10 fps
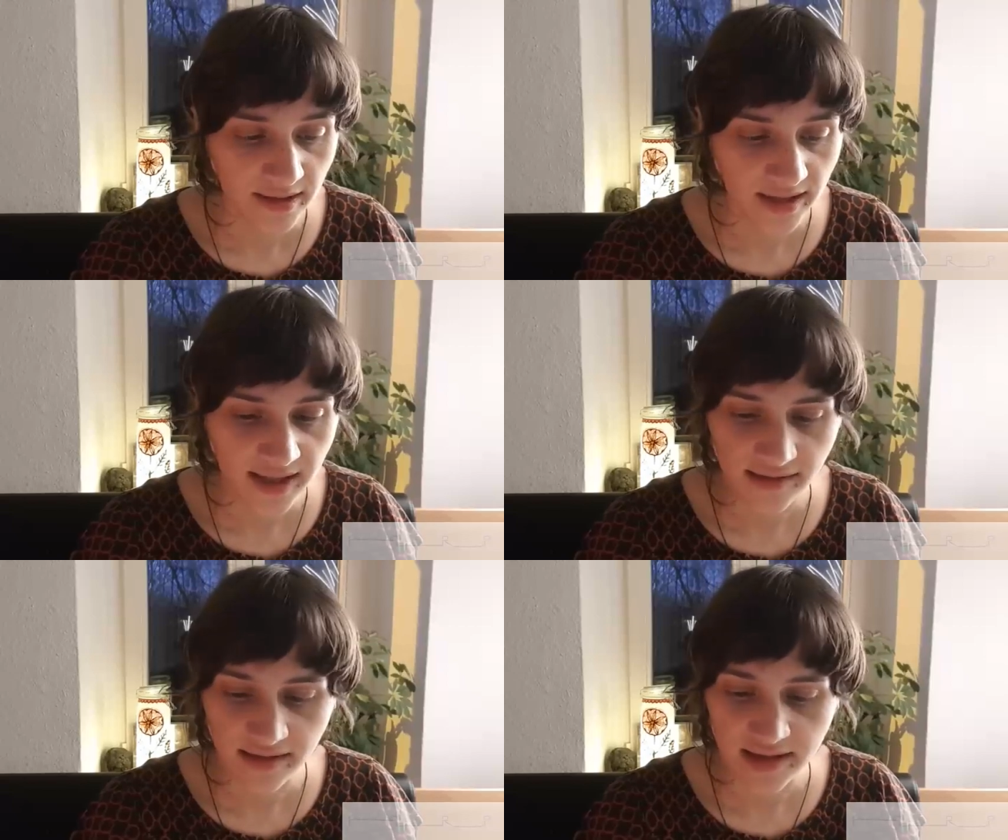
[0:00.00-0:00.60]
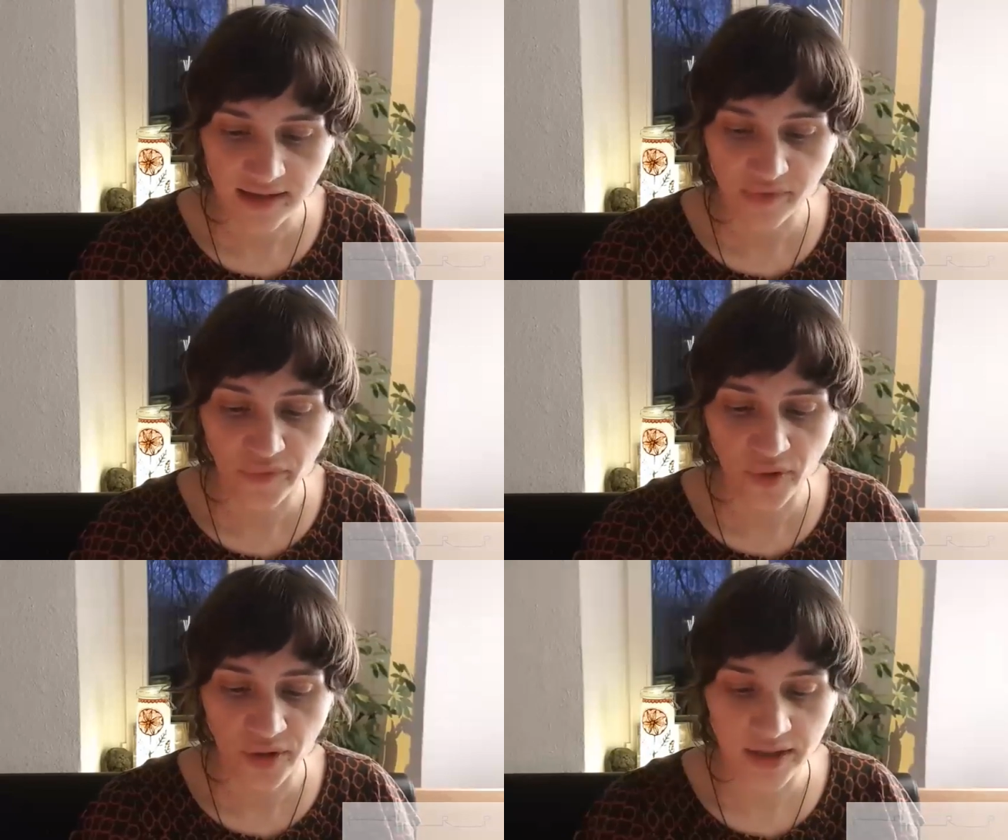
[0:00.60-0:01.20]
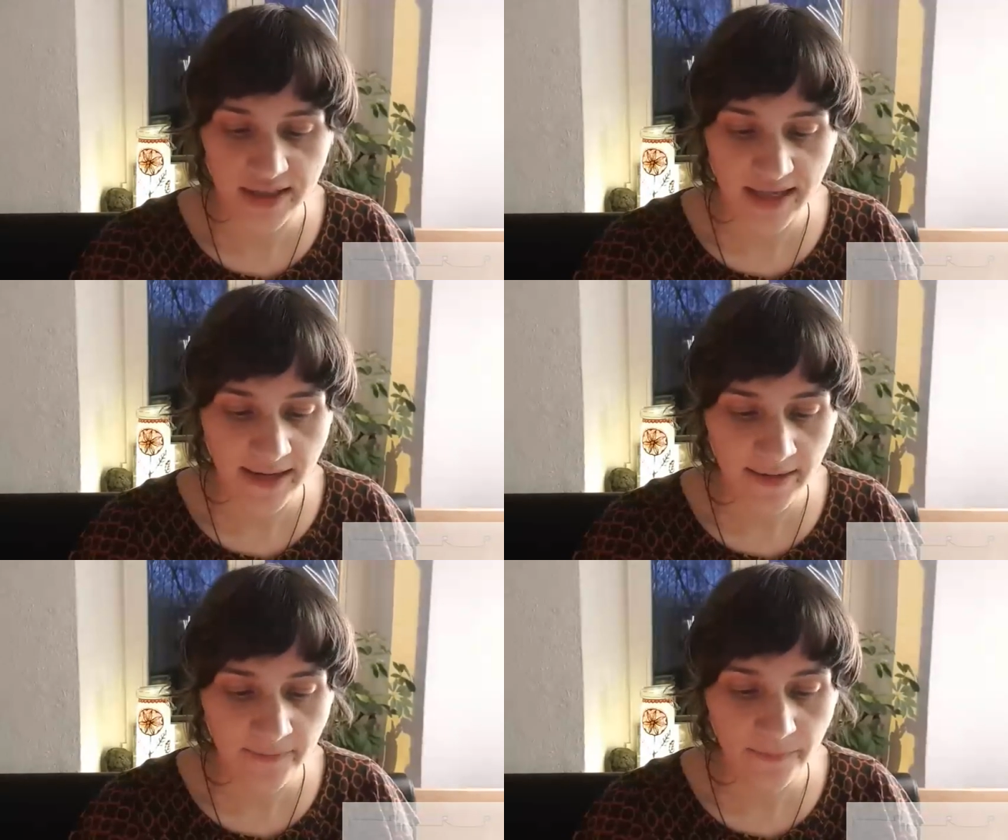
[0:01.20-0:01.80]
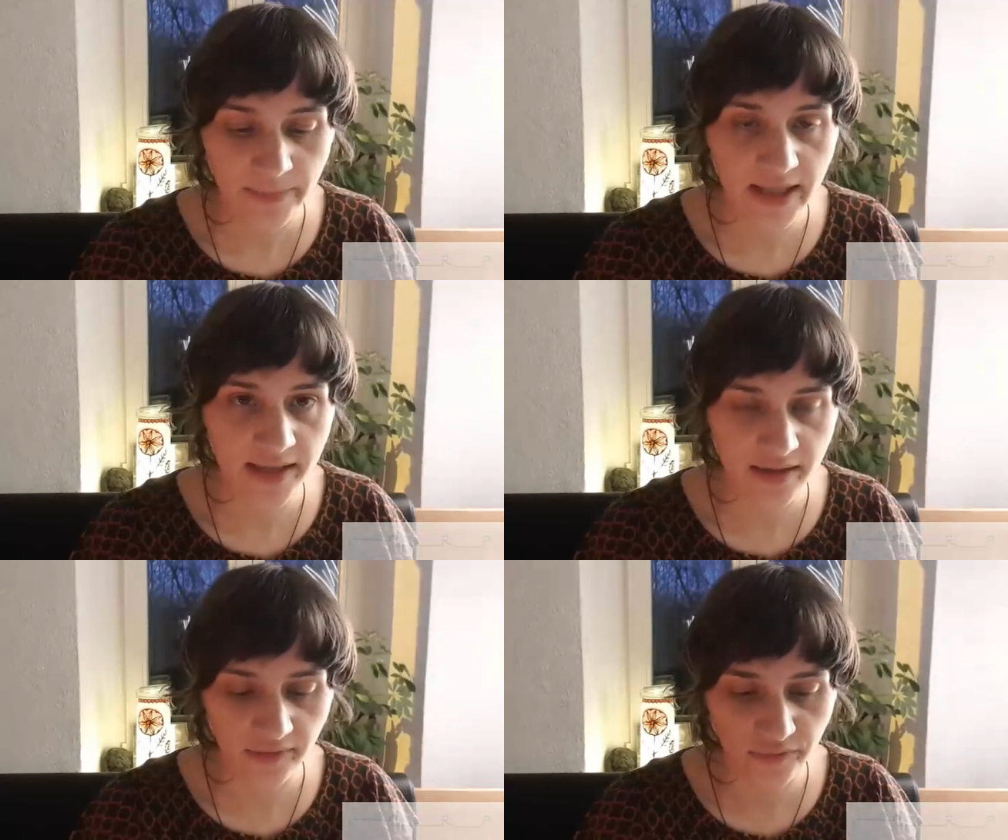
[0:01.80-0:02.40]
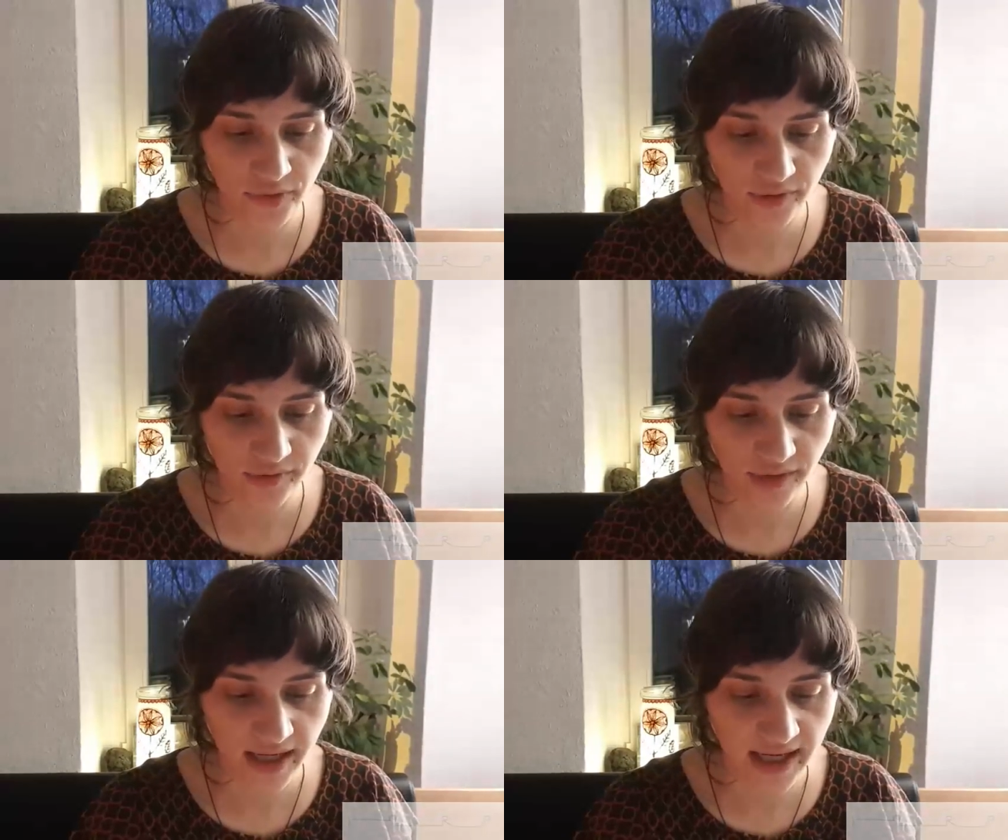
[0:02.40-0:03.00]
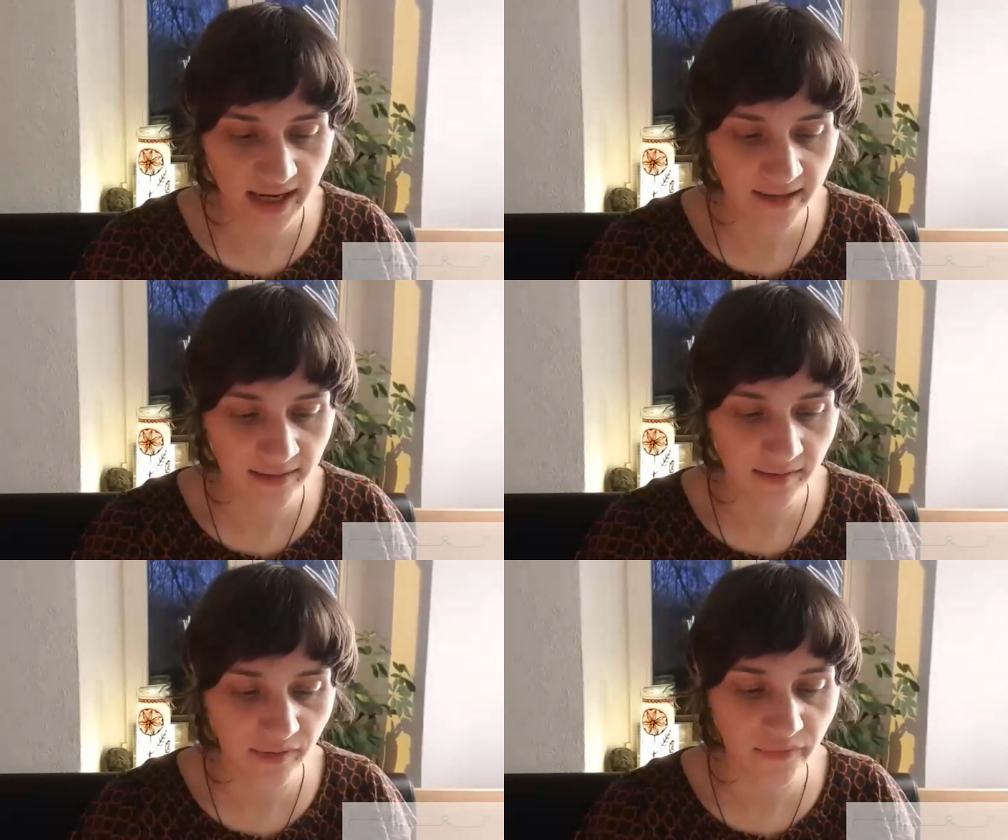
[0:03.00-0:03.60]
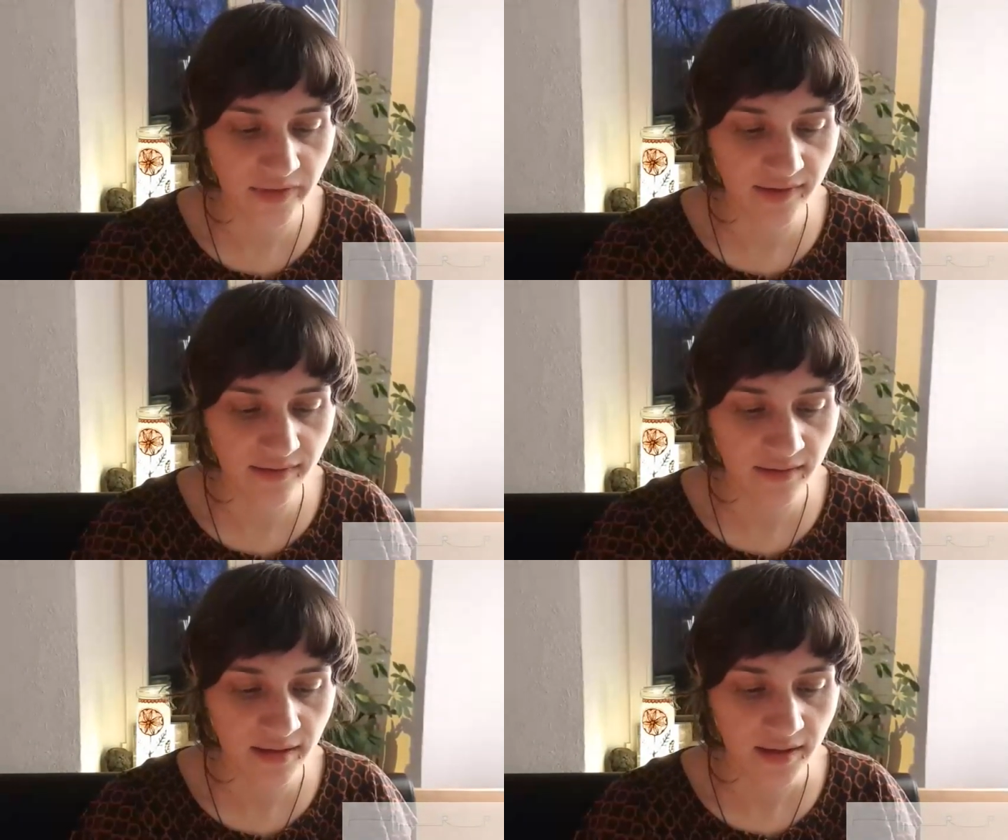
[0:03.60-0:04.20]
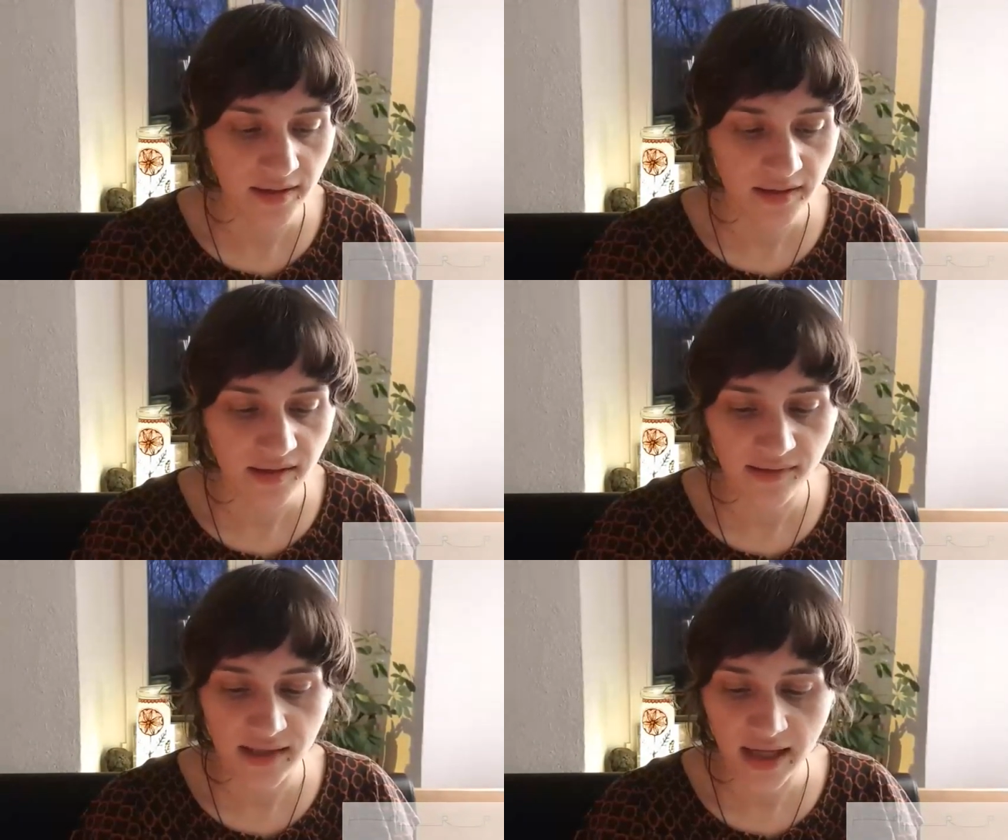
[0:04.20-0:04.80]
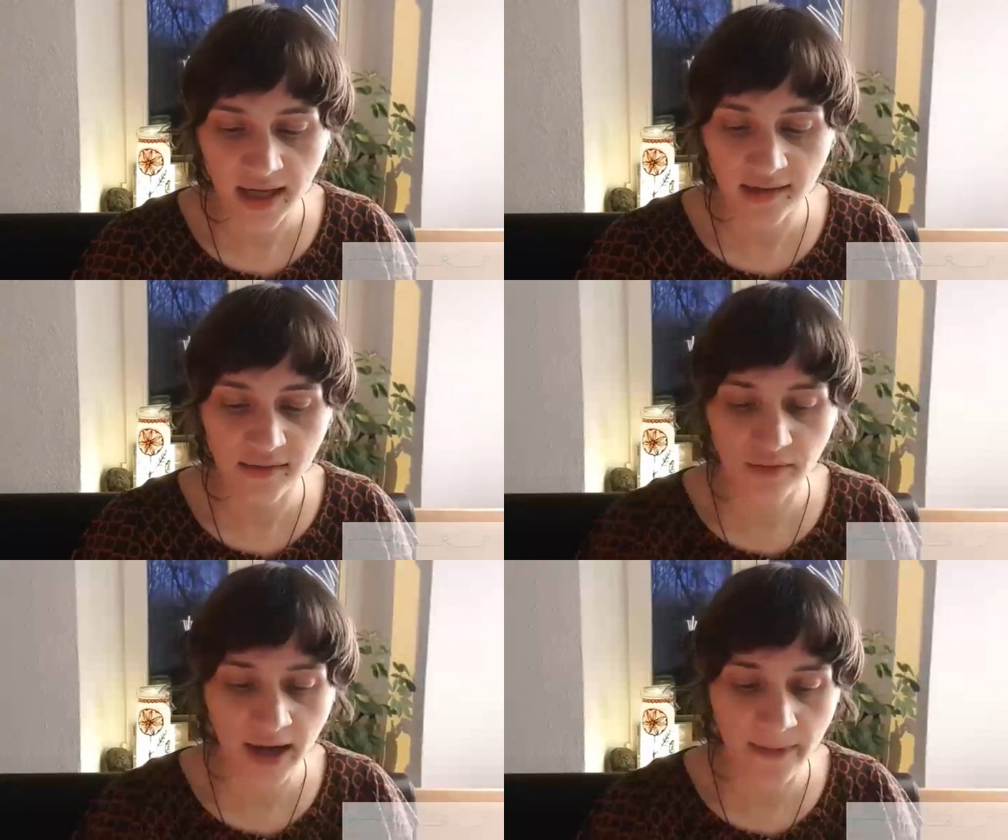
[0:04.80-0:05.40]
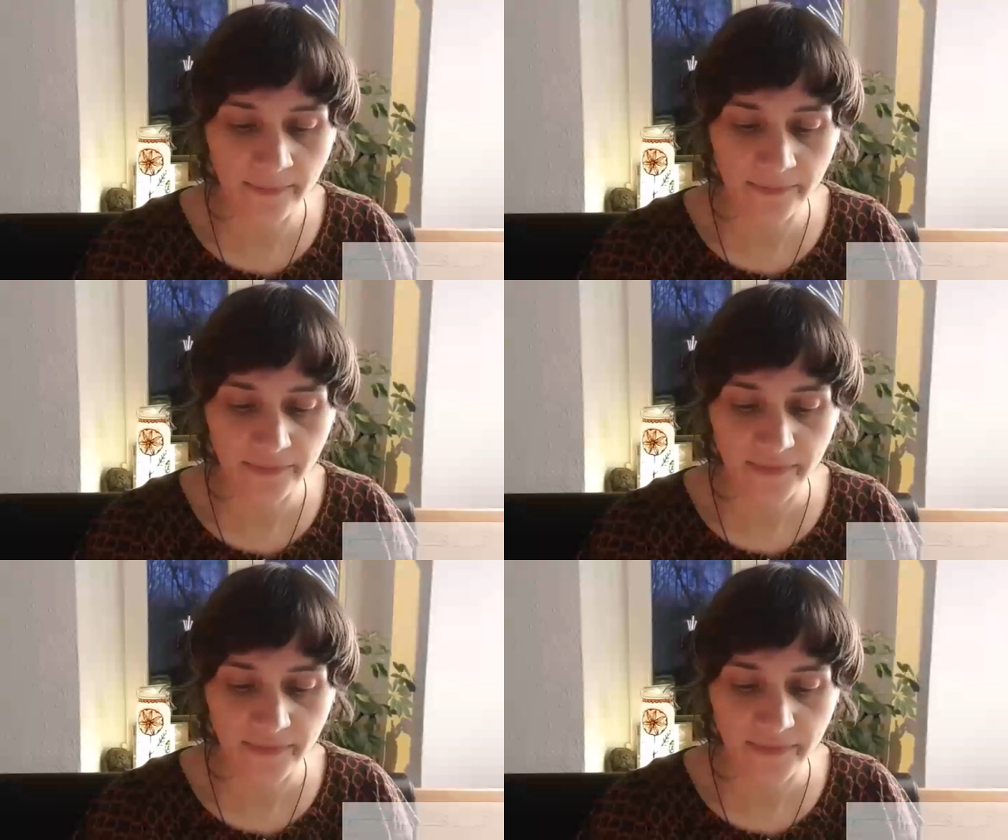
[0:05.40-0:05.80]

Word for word: regt sich das Volk, dann beginnt das Volk zu erkennen, zu wissen, die Sicherheit zu haben,